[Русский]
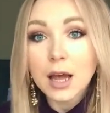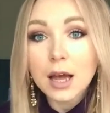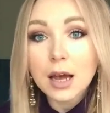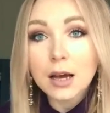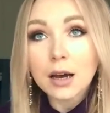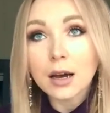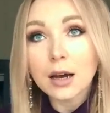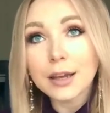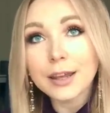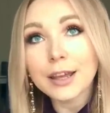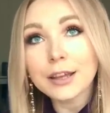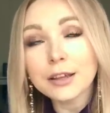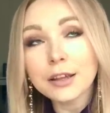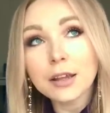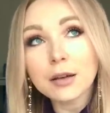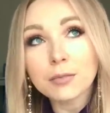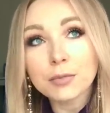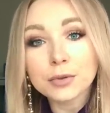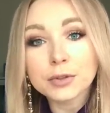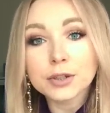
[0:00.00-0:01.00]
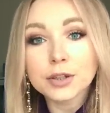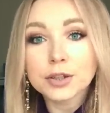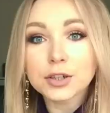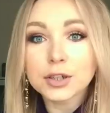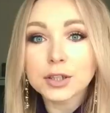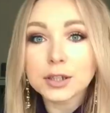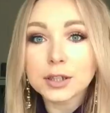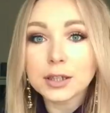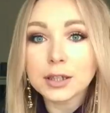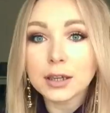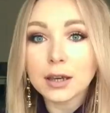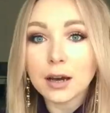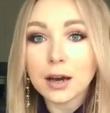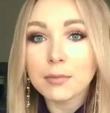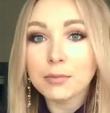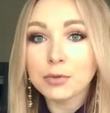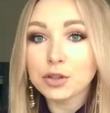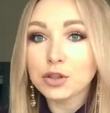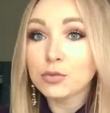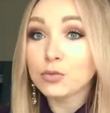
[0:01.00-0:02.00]
«А, «я не ем после шести,
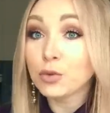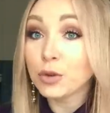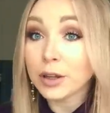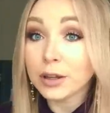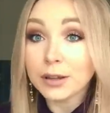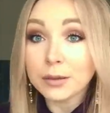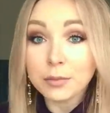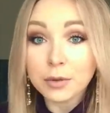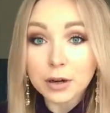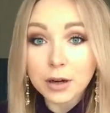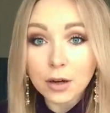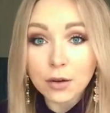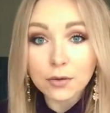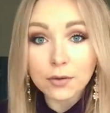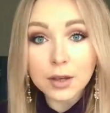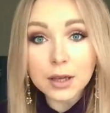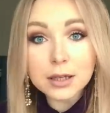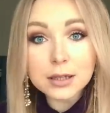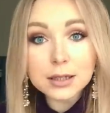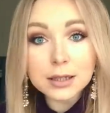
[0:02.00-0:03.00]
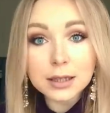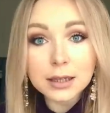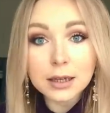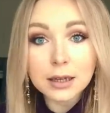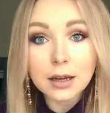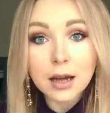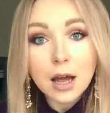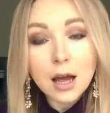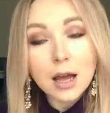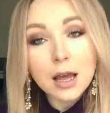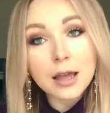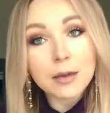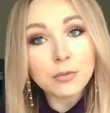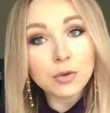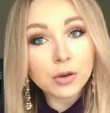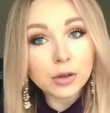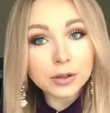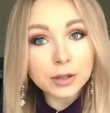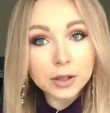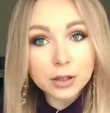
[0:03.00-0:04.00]
а почему я набираю вес?» или «я
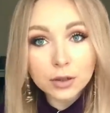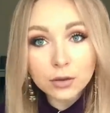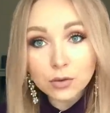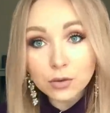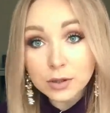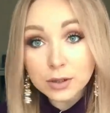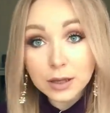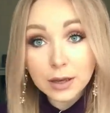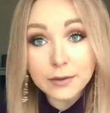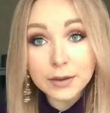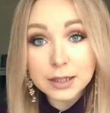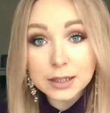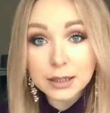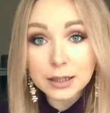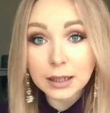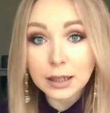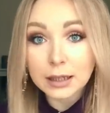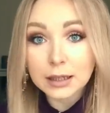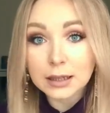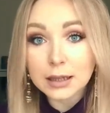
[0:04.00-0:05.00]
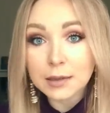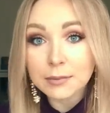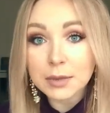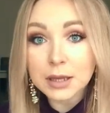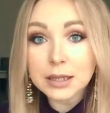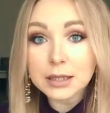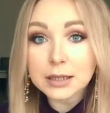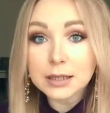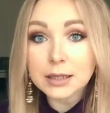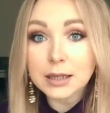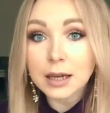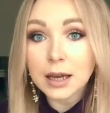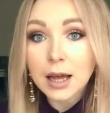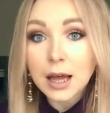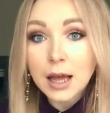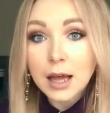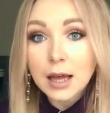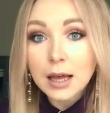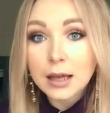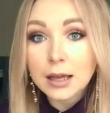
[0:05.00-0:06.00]
много тренируюсь, а вес стоит на месте?»
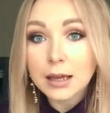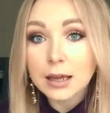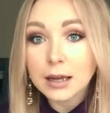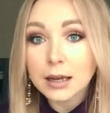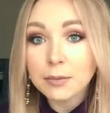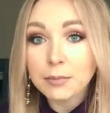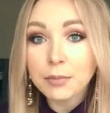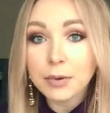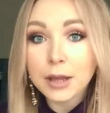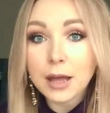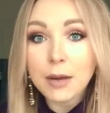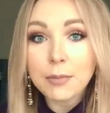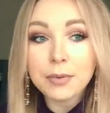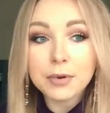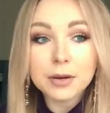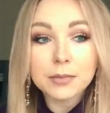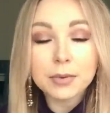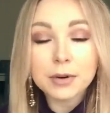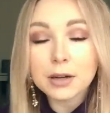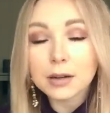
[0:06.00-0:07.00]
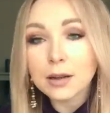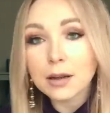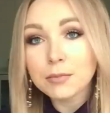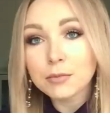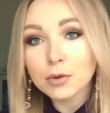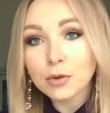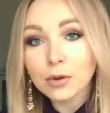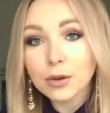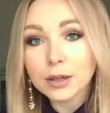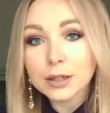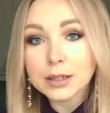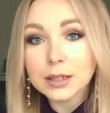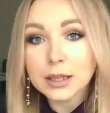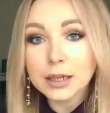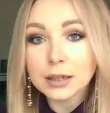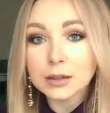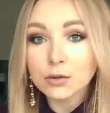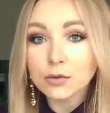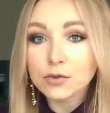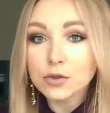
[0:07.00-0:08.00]
или «я перебрала много
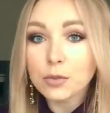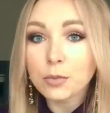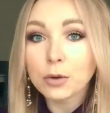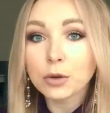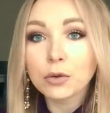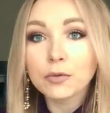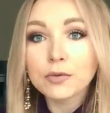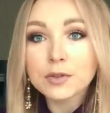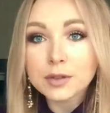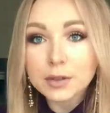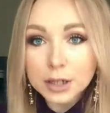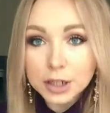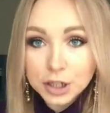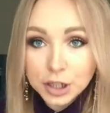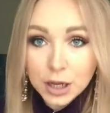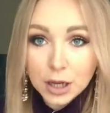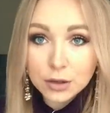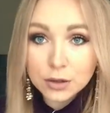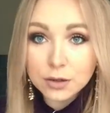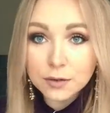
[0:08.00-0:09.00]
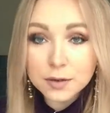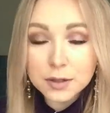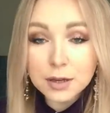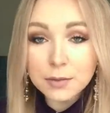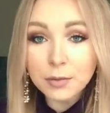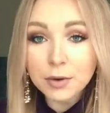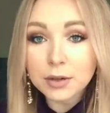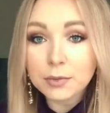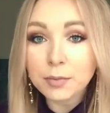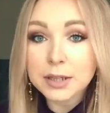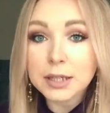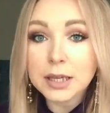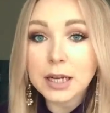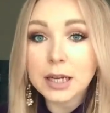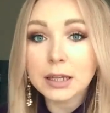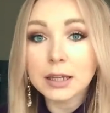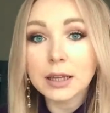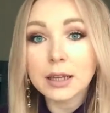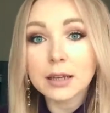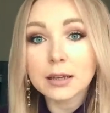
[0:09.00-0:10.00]
диет, но все потом возвращаются все мои
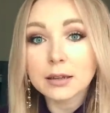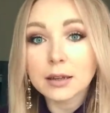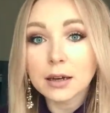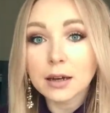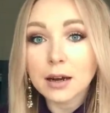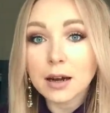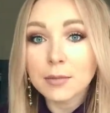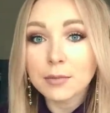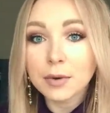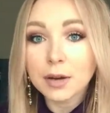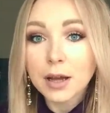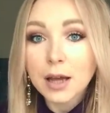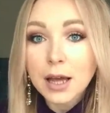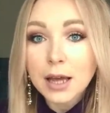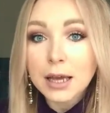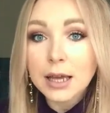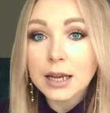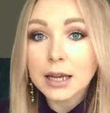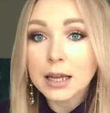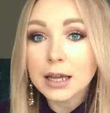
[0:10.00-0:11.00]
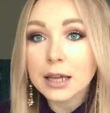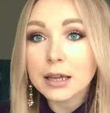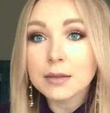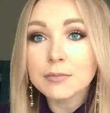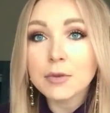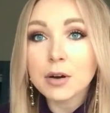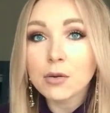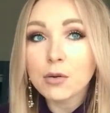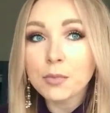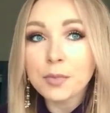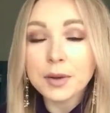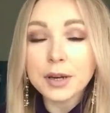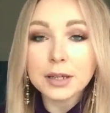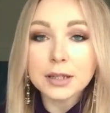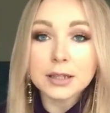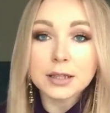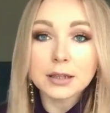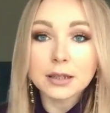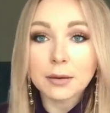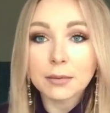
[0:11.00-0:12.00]
потерянные килограммы, или я не могу
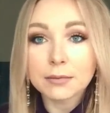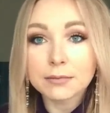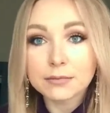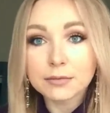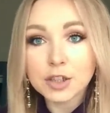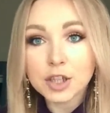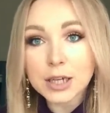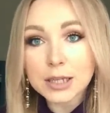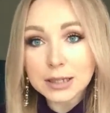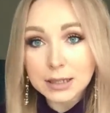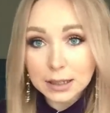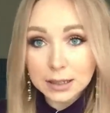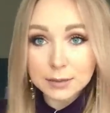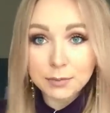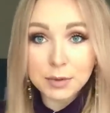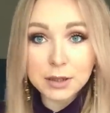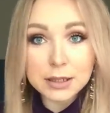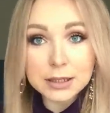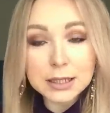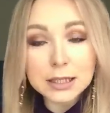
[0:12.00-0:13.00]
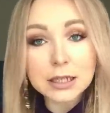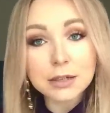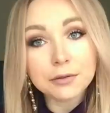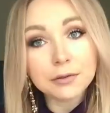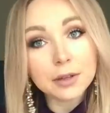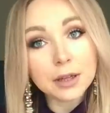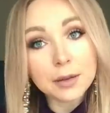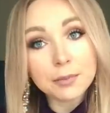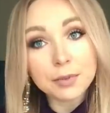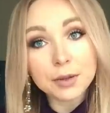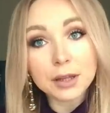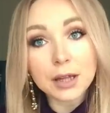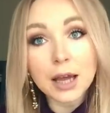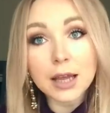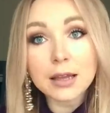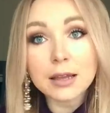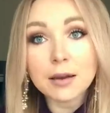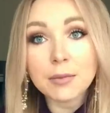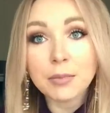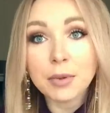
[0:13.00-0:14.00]
перейти на частое сбалансированное
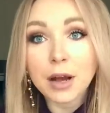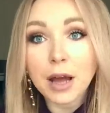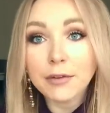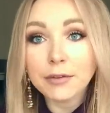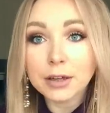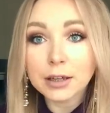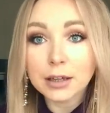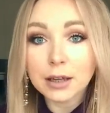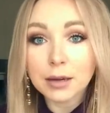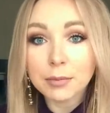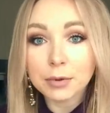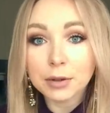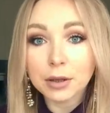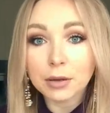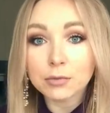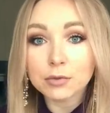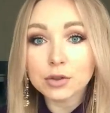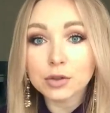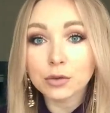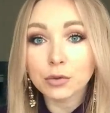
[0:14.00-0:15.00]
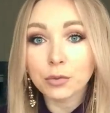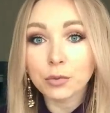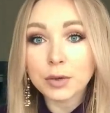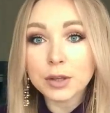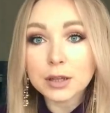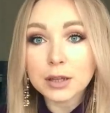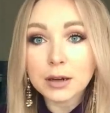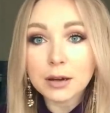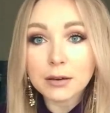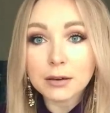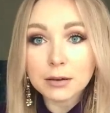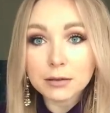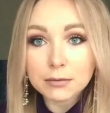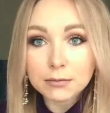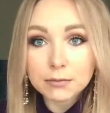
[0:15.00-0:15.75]
питание правильное, потому что у меня